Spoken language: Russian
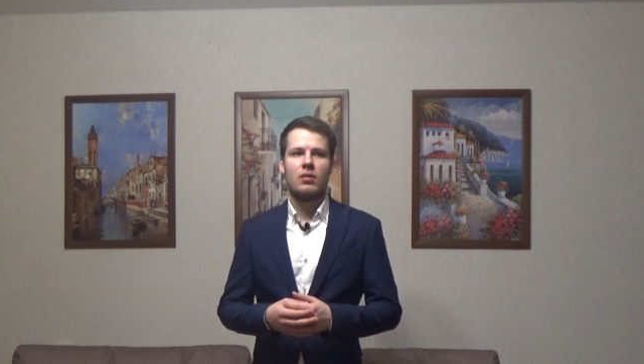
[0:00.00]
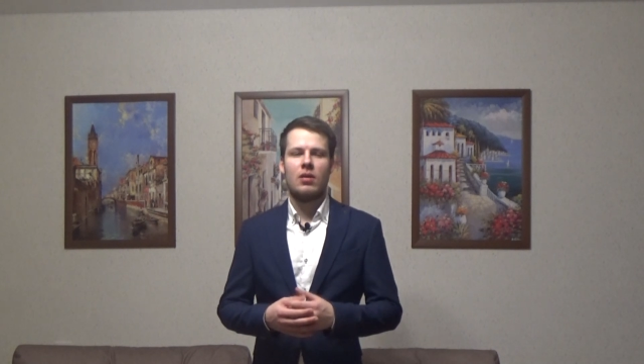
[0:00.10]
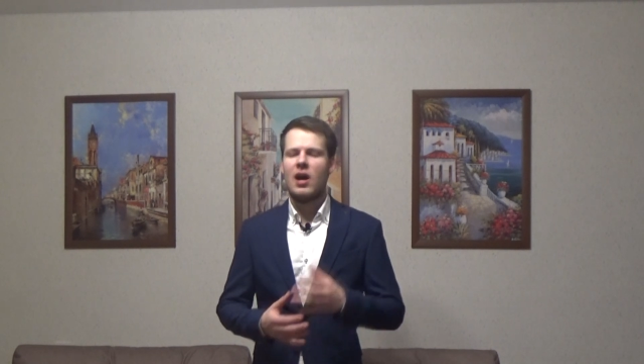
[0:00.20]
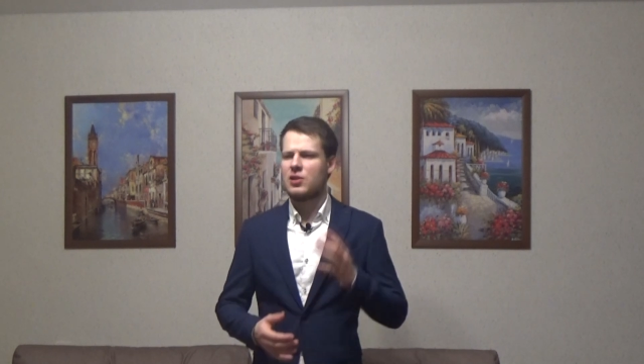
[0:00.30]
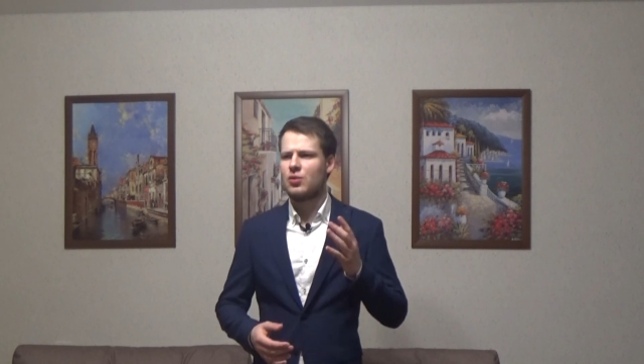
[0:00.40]

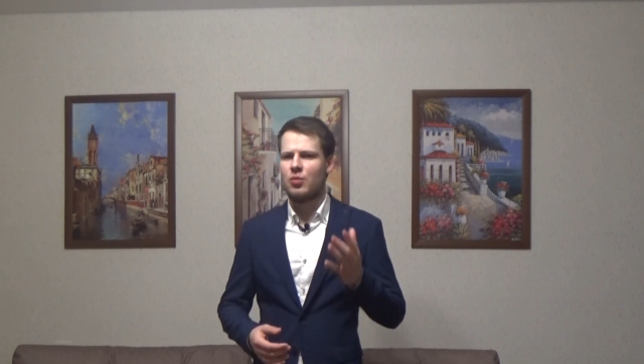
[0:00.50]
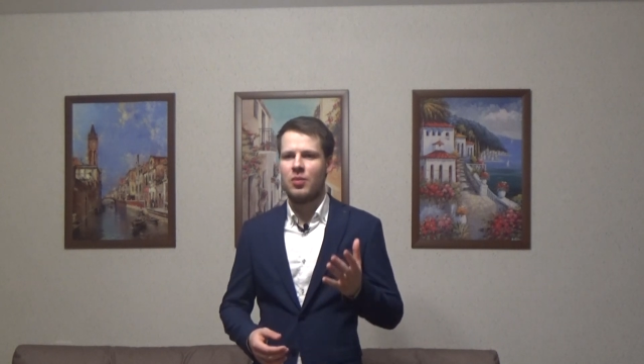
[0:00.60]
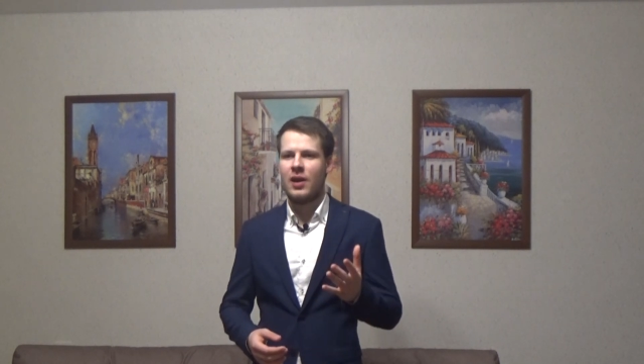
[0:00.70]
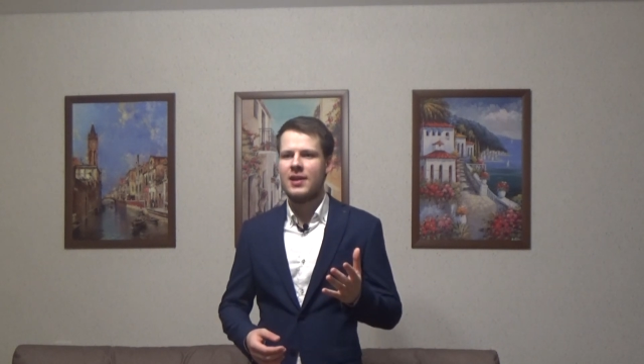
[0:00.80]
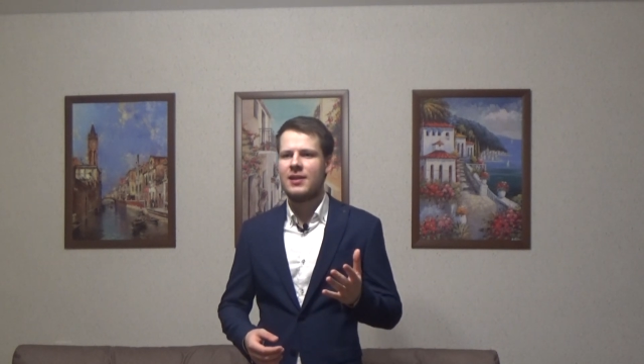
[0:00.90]
А, стоп,
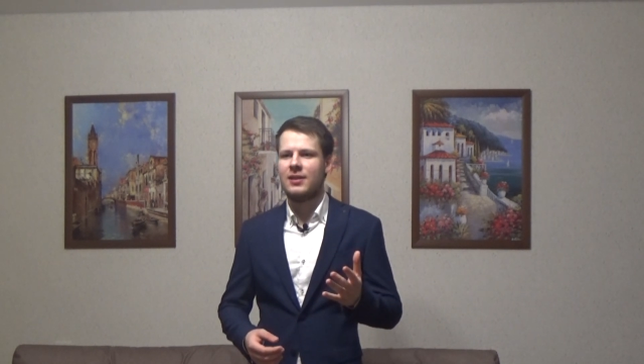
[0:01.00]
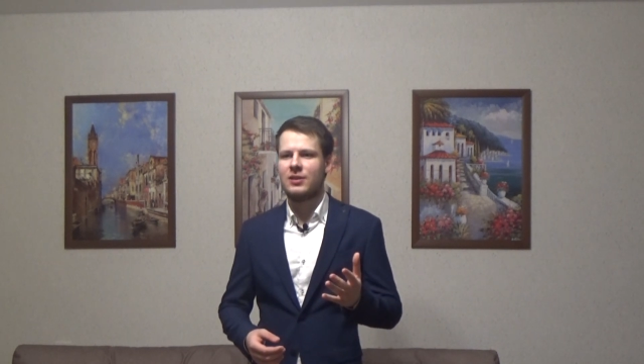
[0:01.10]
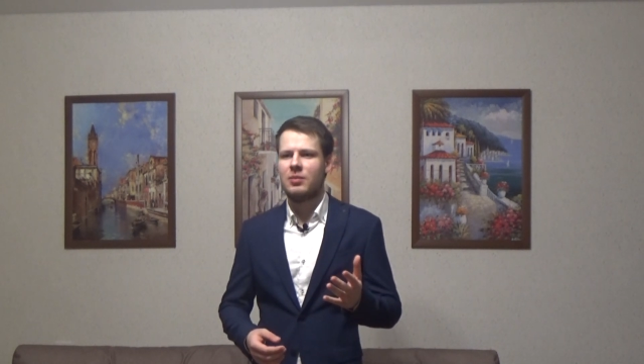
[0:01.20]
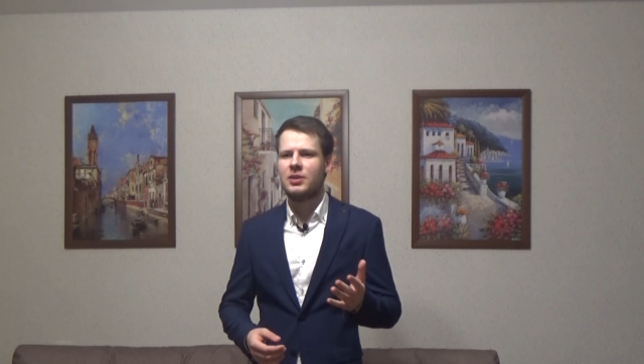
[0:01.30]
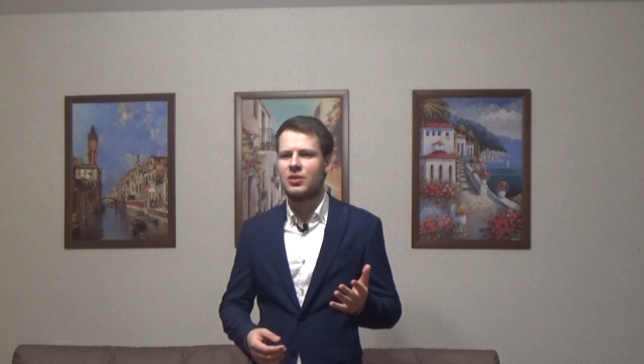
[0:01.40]
погоди, это
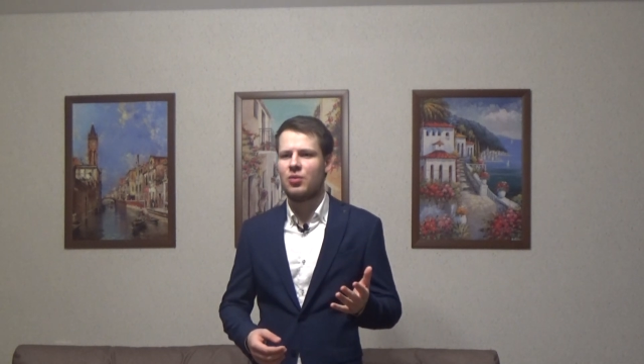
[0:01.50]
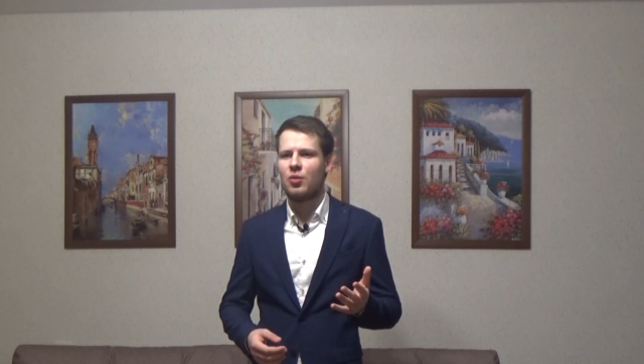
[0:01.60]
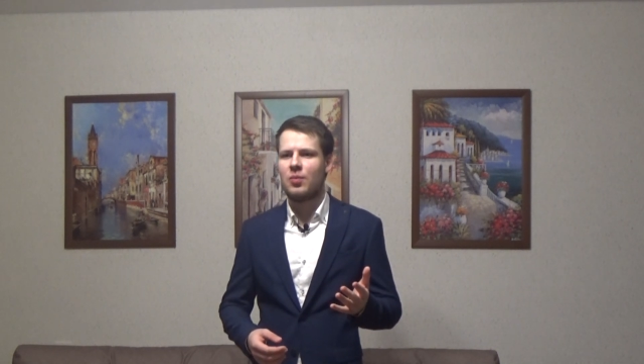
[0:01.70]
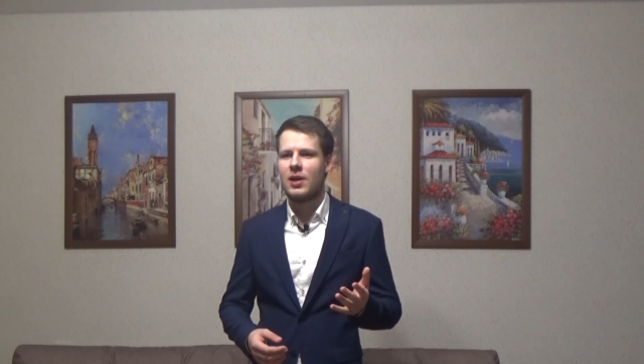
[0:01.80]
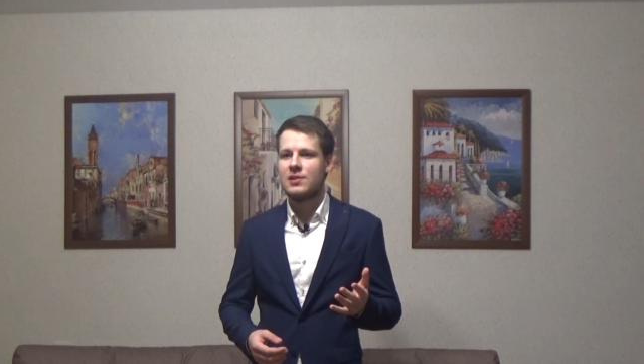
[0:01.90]
же вообще другой
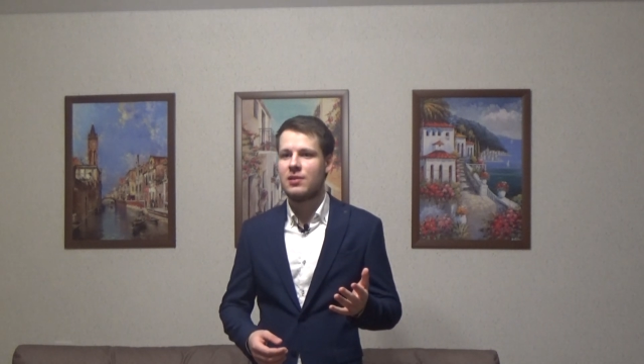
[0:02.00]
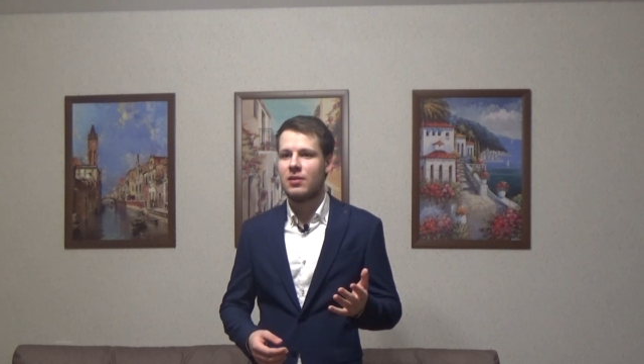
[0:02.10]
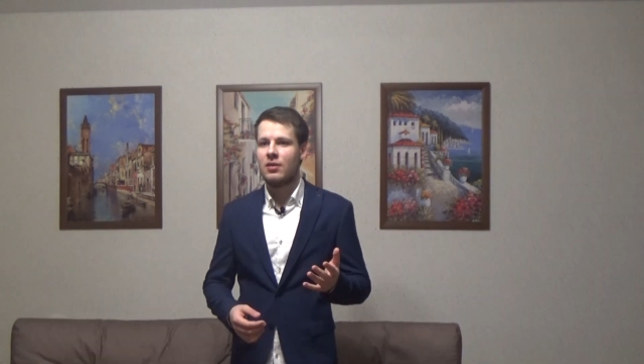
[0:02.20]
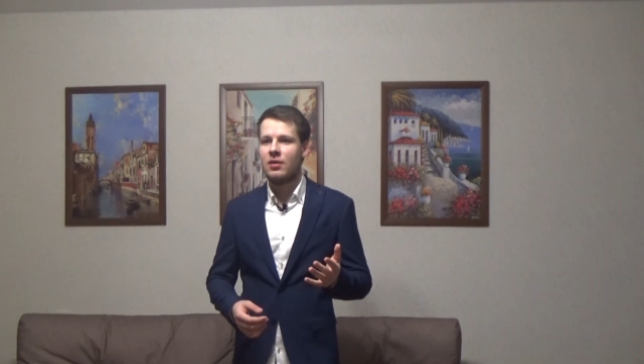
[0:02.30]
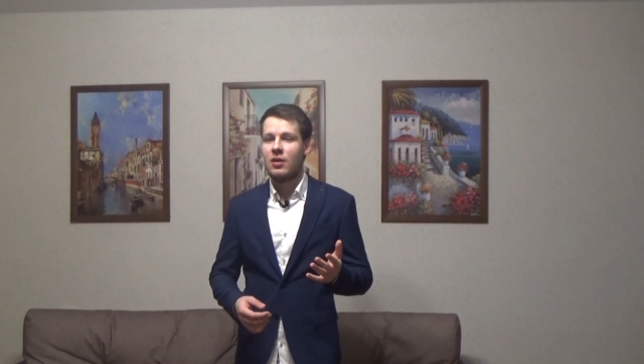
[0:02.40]

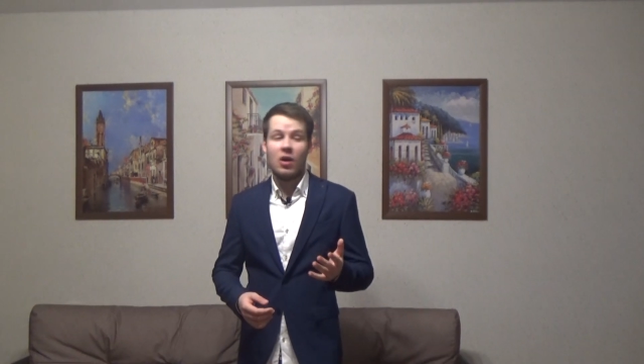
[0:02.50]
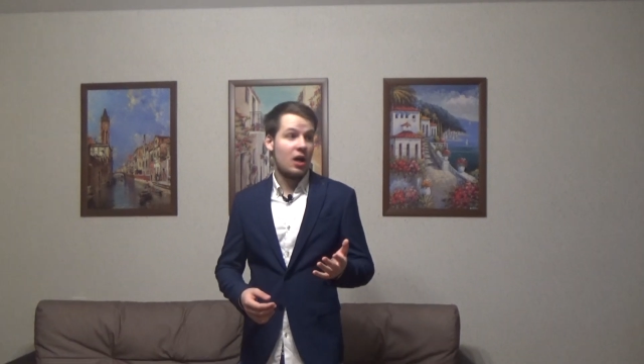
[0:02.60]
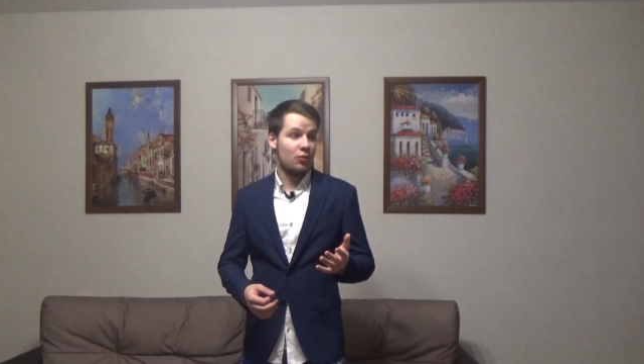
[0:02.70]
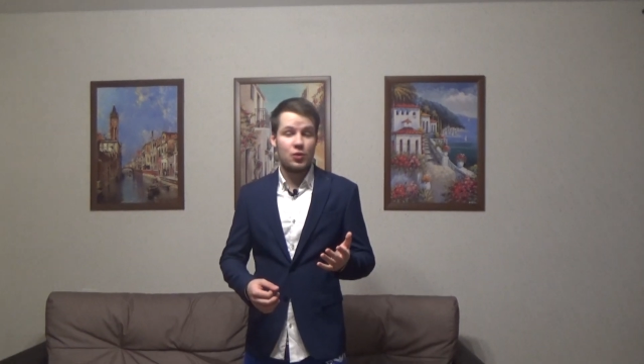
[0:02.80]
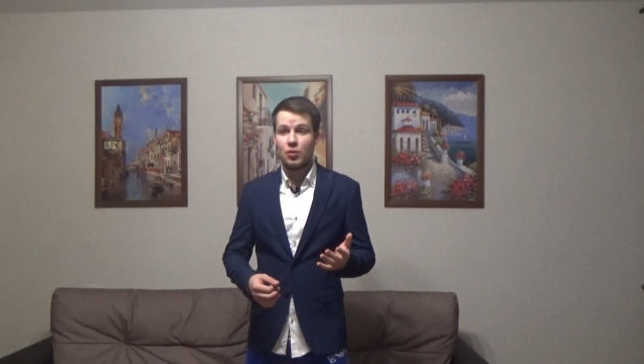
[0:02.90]
праздник.
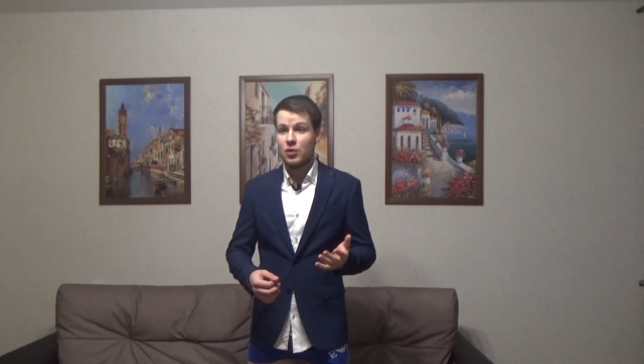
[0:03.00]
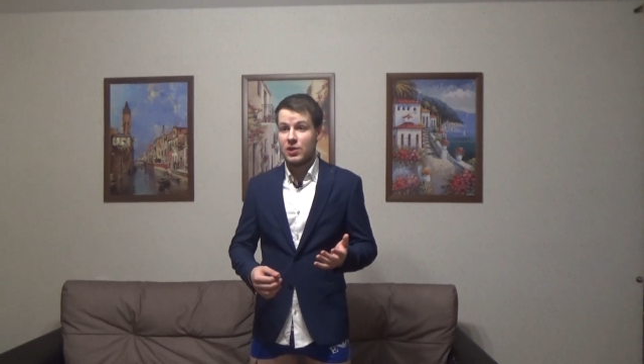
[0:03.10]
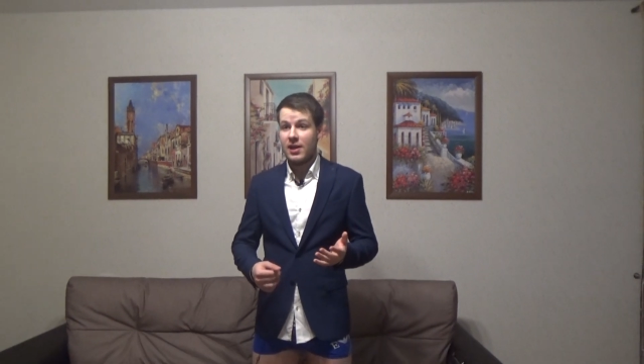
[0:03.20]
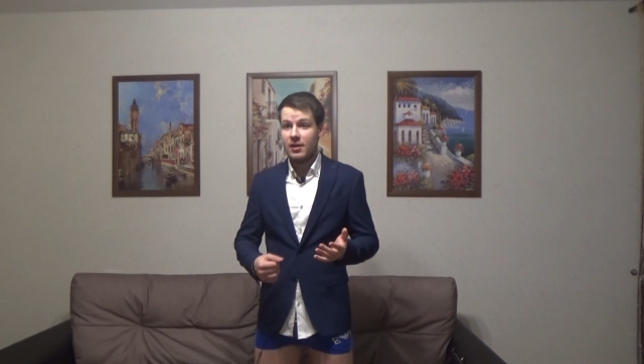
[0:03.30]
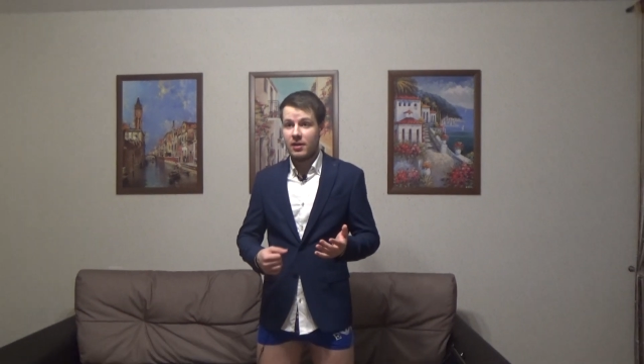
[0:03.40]
А, ну все, сняли